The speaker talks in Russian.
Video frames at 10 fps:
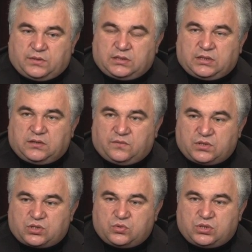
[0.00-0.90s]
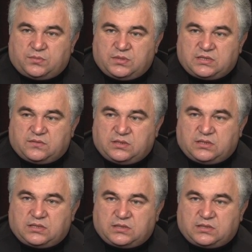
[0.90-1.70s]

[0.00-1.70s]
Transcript: Это и высшие учебные заведения,